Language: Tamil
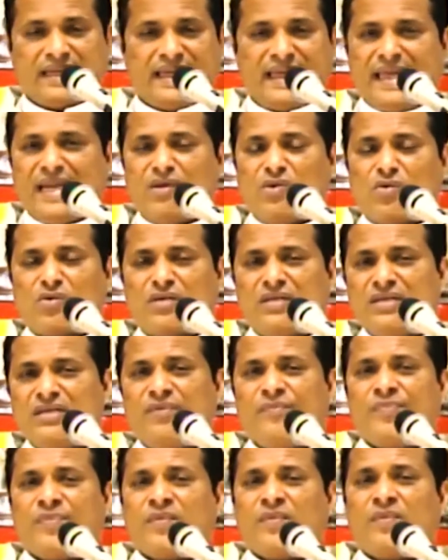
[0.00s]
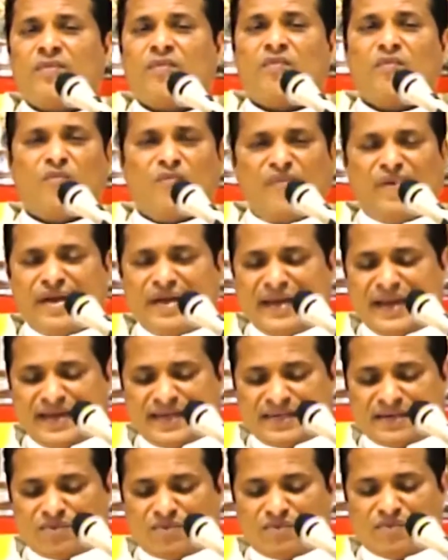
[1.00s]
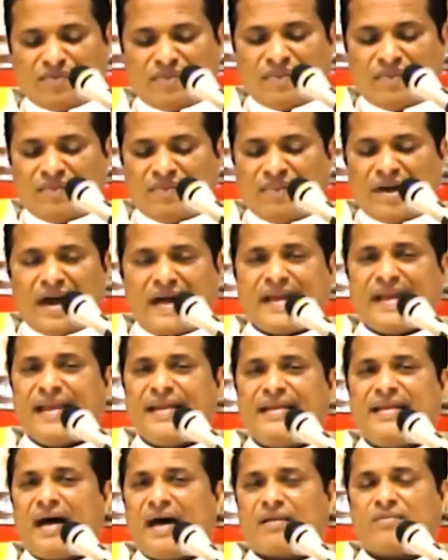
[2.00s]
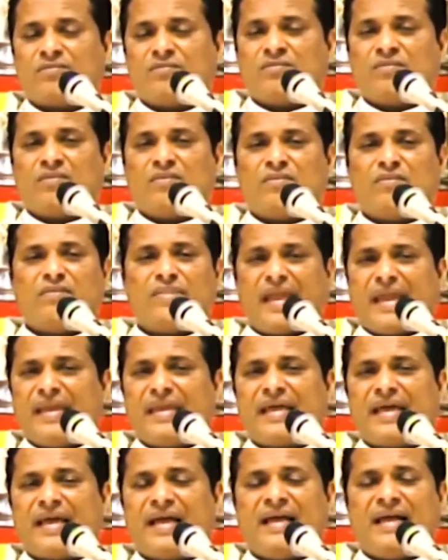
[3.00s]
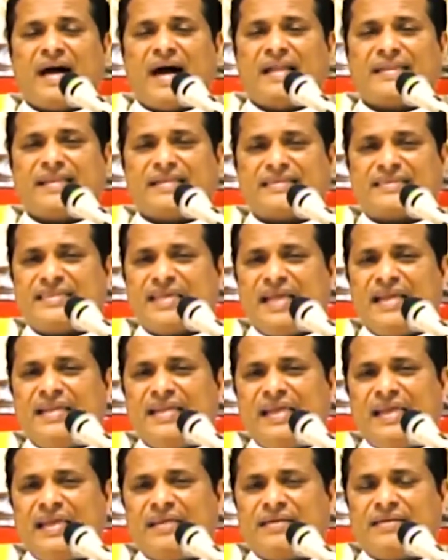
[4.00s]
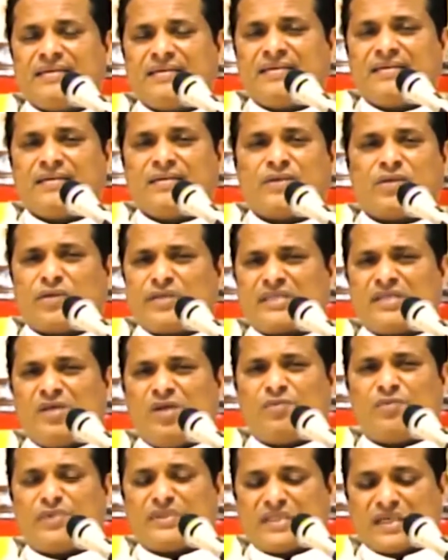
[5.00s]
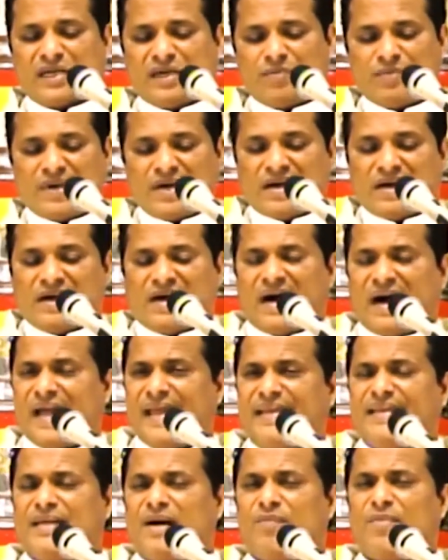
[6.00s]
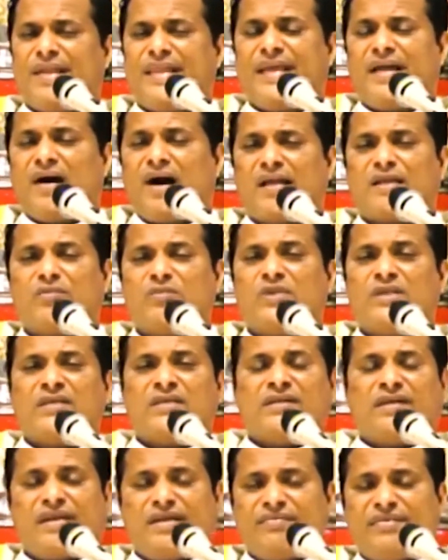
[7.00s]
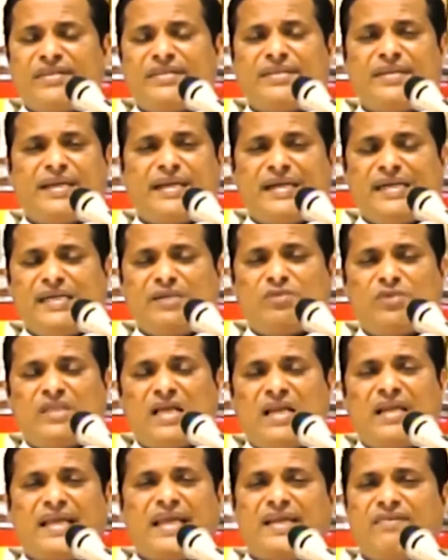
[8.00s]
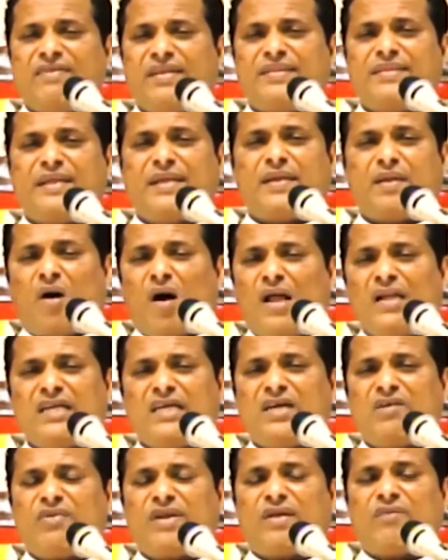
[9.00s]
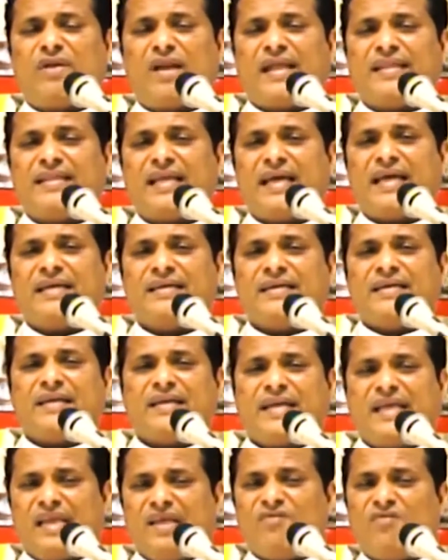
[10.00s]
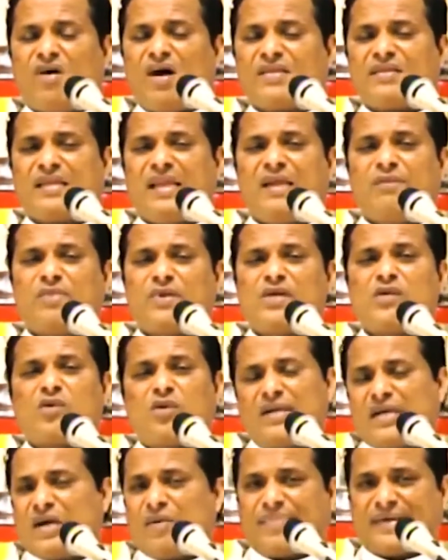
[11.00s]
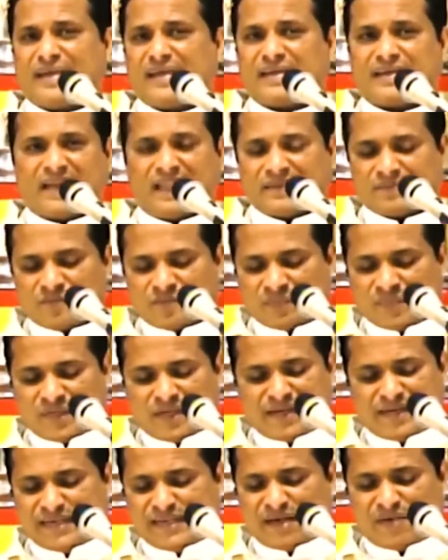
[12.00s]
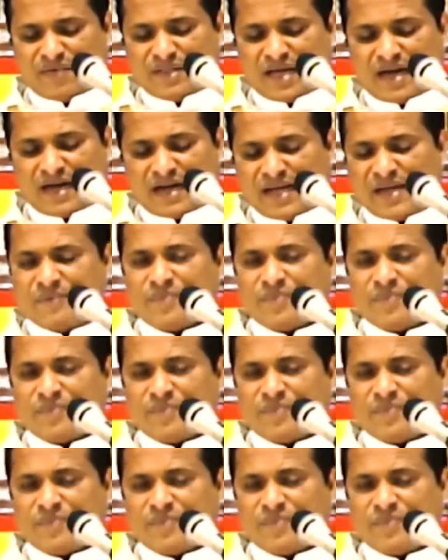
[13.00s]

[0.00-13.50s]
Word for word: ஏனோக்கு விண்ணேற்றம் அடைந்தார் என்ற அந்த செய்தி தொடக்க நூல் புத்தகம் ஐந்தாம் அதிகாரம் இருபத்தி இரண்டு முதல் இருபத்தி நான்கு வரை உள்ள அந்த இறைவாத்தில் நமக்கு கொடுக்கப்பட்டிருக்கிறார் இரண்டாவதாக